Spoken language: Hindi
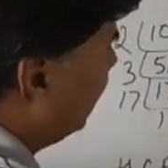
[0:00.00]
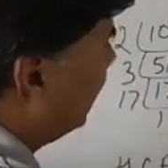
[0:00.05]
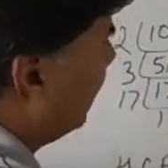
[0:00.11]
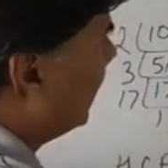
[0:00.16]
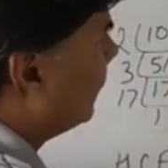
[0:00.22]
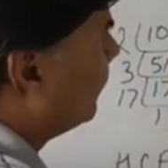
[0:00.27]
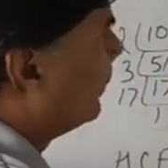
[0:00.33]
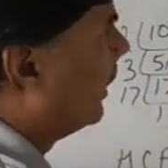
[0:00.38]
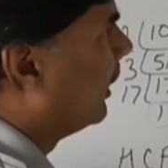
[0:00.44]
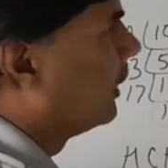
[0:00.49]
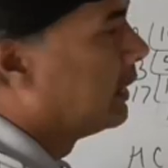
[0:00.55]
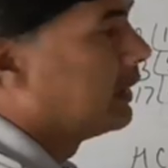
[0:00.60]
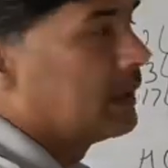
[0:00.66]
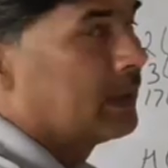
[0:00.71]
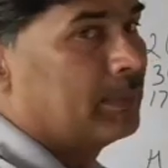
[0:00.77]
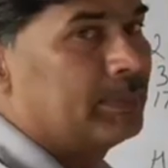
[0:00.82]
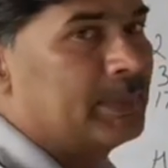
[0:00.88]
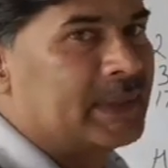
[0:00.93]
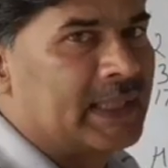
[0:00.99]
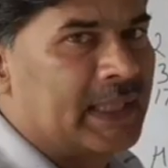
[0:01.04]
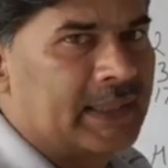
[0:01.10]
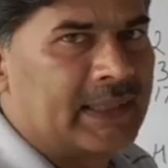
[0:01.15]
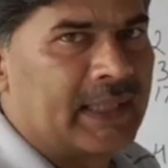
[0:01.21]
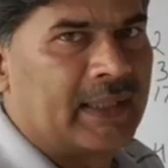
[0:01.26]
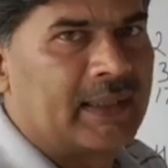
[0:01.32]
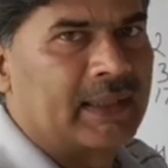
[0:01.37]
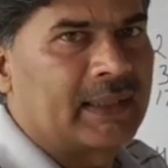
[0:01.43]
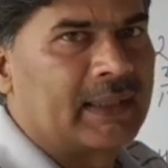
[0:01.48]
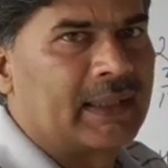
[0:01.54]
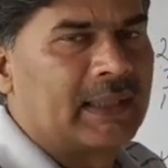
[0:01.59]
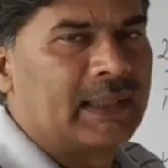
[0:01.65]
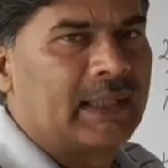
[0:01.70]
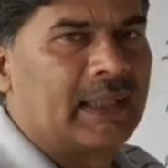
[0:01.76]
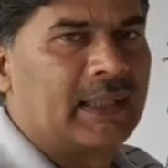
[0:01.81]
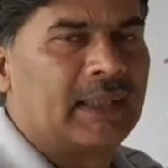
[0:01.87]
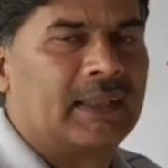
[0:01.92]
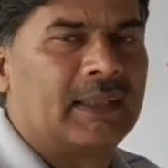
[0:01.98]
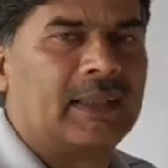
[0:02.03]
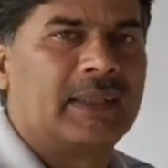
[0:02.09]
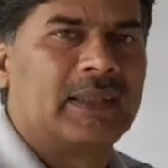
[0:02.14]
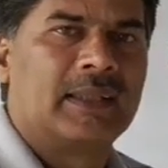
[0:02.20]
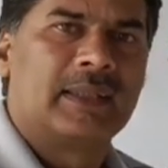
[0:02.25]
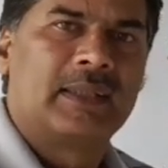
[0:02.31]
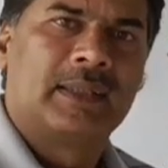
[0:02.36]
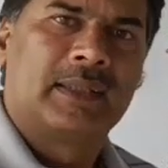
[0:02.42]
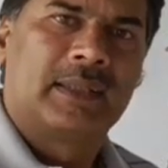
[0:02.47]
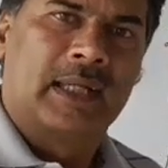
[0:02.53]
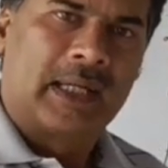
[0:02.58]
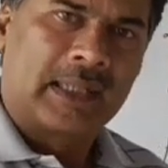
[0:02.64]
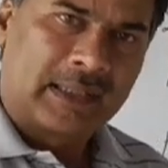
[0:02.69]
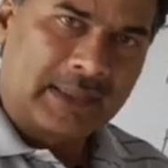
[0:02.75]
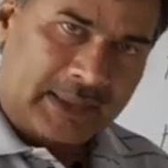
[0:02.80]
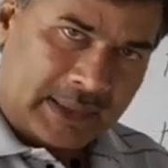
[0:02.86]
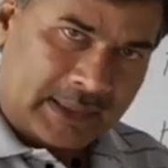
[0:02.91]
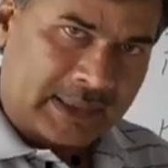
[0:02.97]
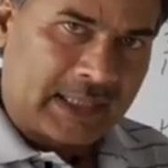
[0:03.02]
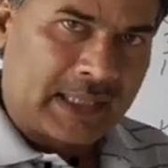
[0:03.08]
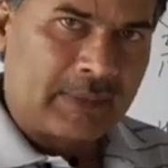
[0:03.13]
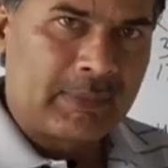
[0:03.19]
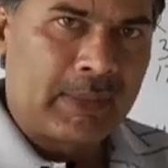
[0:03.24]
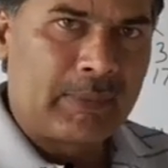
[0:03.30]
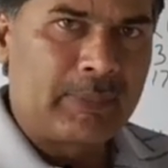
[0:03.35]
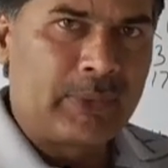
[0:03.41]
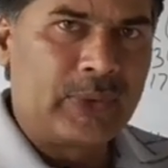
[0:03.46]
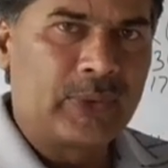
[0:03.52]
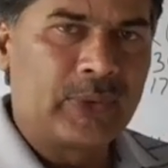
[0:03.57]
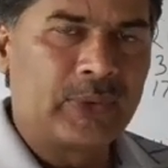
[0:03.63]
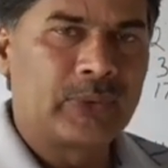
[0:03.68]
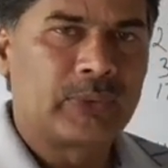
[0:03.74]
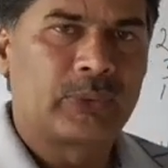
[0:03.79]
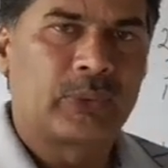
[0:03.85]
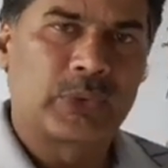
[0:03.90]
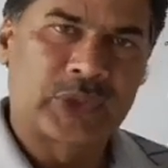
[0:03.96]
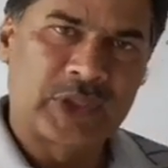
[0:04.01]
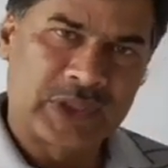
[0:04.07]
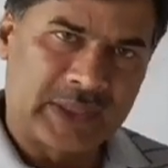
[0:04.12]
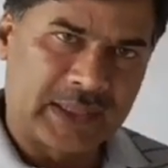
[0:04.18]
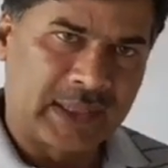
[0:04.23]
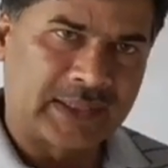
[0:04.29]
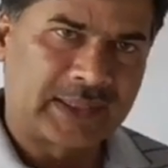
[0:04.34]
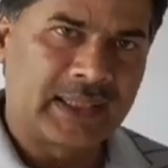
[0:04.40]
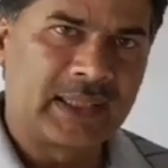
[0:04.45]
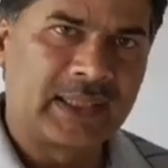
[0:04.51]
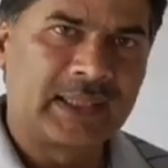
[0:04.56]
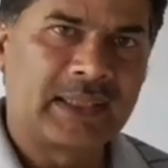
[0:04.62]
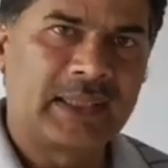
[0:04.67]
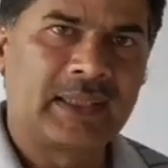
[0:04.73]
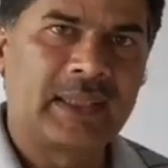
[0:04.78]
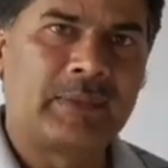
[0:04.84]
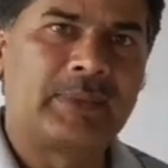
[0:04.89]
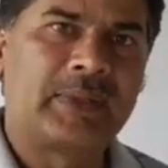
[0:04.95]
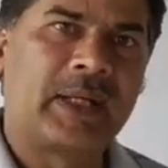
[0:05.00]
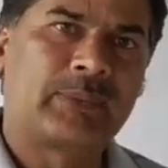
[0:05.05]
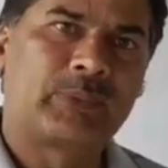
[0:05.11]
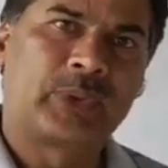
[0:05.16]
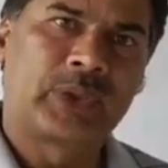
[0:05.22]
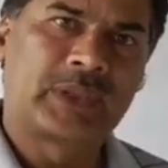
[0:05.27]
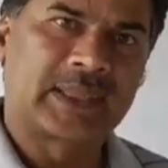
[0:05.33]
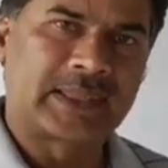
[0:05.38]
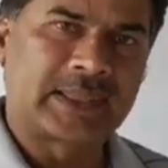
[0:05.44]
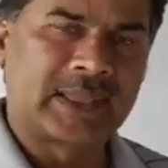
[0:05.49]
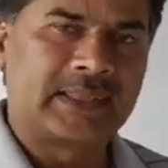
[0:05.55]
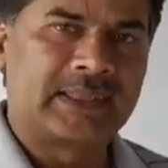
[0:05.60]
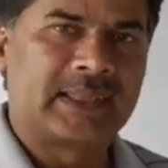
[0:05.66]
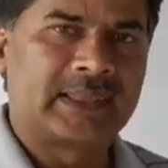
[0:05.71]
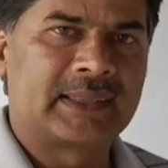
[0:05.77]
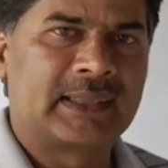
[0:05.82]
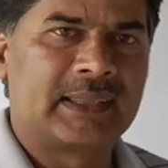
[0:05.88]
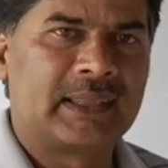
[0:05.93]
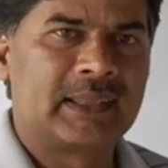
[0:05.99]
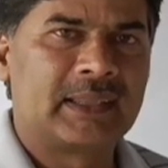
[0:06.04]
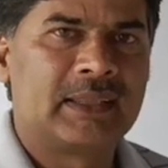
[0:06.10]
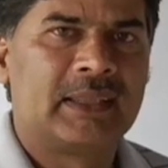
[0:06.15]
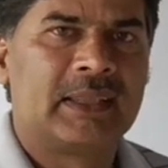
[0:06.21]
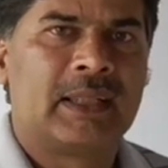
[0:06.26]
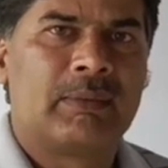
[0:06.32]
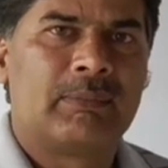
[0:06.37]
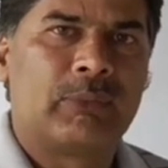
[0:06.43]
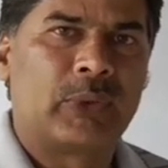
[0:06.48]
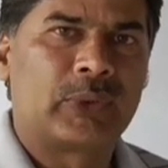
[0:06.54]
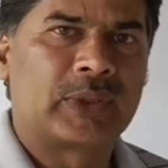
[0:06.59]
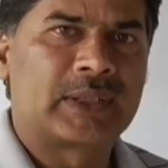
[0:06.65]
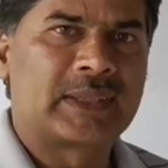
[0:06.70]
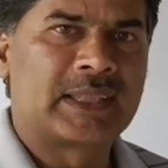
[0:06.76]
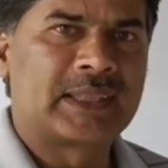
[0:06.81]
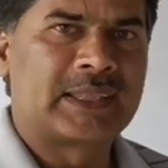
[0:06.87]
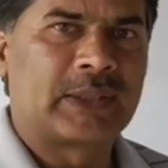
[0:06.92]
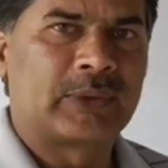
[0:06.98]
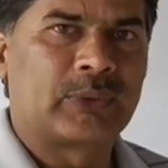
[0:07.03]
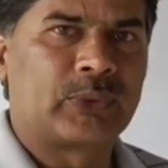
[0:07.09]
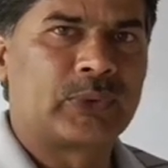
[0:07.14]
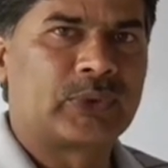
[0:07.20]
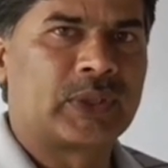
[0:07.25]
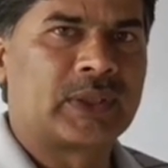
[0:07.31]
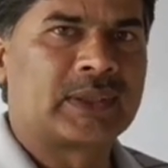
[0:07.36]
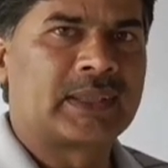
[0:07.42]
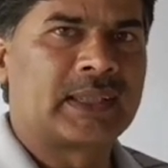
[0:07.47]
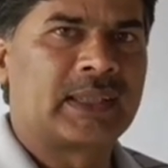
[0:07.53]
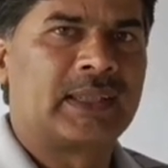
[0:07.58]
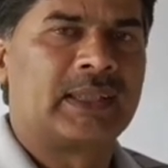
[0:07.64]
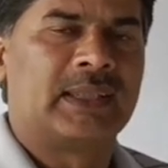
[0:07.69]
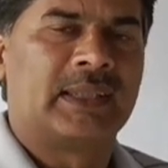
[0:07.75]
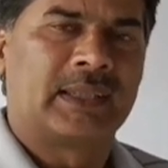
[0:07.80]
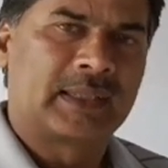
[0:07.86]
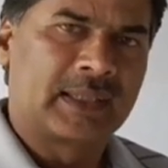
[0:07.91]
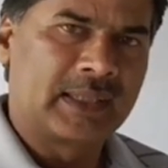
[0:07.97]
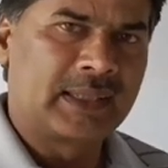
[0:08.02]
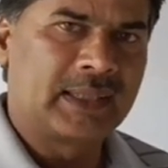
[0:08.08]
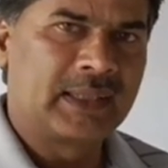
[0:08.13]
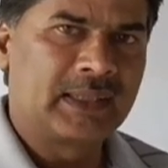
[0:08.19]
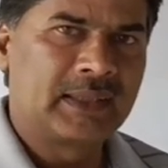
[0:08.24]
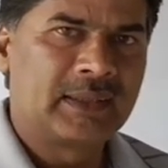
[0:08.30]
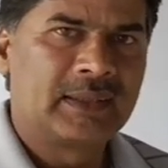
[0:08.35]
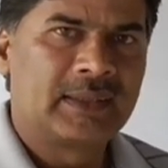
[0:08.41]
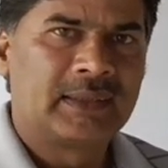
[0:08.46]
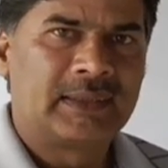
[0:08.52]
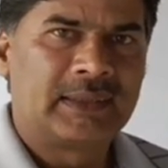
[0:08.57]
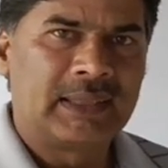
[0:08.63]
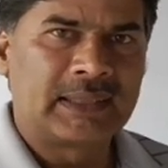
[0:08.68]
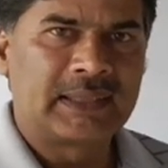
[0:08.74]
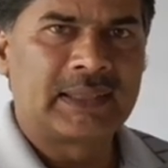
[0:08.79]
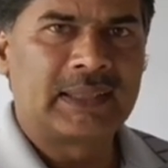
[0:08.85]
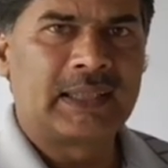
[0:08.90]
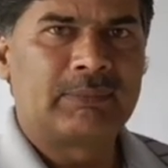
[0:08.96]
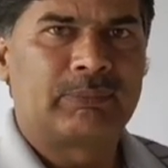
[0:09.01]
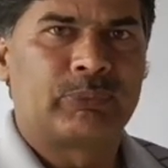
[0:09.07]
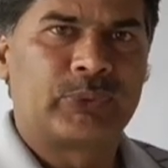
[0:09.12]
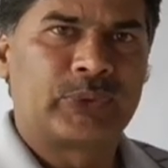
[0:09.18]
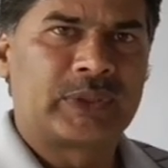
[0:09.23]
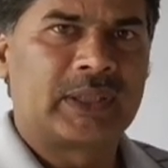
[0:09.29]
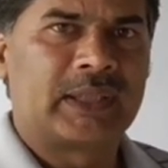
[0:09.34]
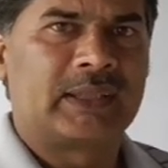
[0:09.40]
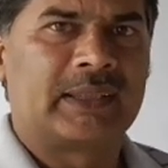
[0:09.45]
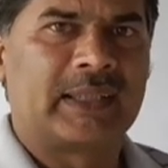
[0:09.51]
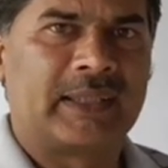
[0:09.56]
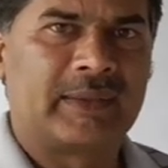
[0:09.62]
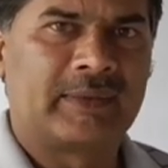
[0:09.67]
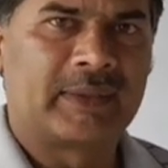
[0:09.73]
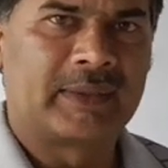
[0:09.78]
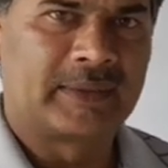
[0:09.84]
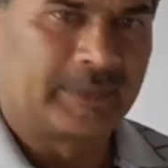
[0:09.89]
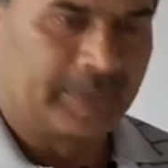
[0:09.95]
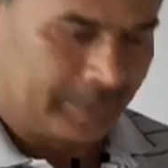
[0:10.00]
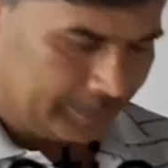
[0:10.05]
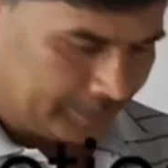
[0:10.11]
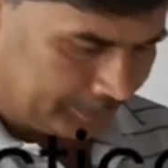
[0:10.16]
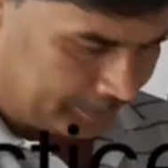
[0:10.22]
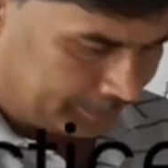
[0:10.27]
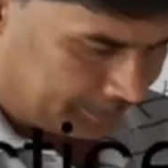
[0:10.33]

सी एफ वन हुआ विशेष ध्यान रखेंगे आगे देखते रहिए हमारे वीडियो क्वेश्चन कराते रहेंगे अभी आपको एक्सरसाइज देते हैं बहुत अच्छे अच्छे क्वेश्चन है करिए देखिए पूछिए धन्यवाद